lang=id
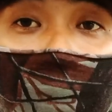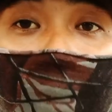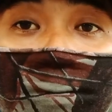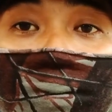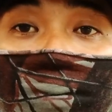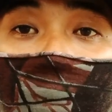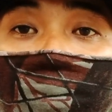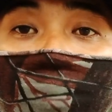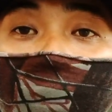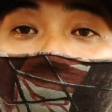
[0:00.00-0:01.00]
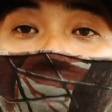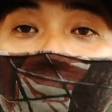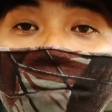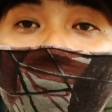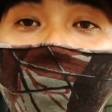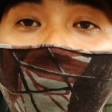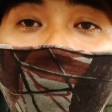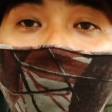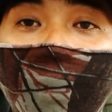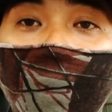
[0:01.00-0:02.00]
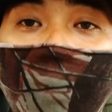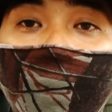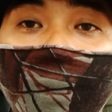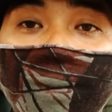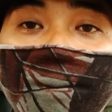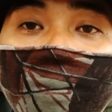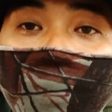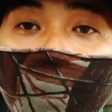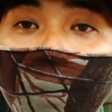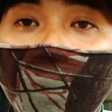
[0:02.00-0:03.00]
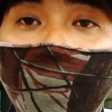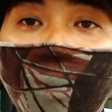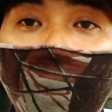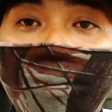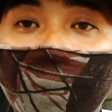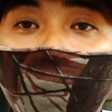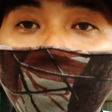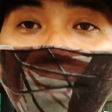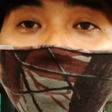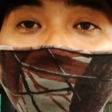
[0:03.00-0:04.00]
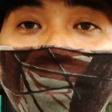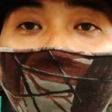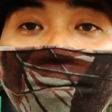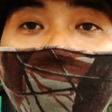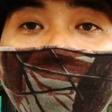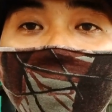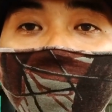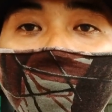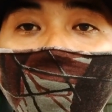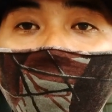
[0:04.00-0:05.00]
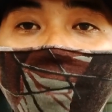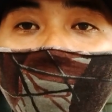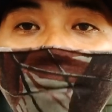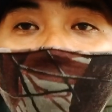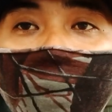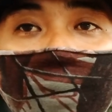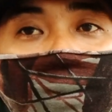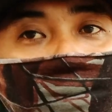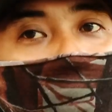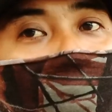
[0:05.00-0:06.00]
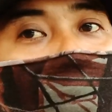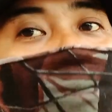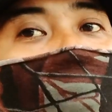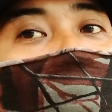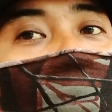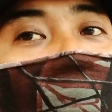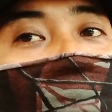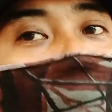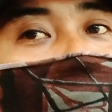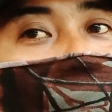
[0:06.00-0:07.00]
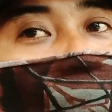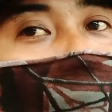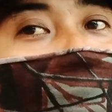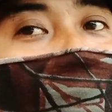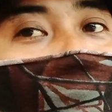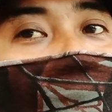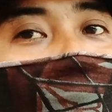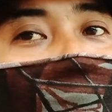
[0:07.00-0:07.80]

berdempet maksudnya berdempet kalau ini kan nggak berdempet kan nggak berdempet takutnya maksudnya berdempet kalau berdempet makan mak macet juga ini nanti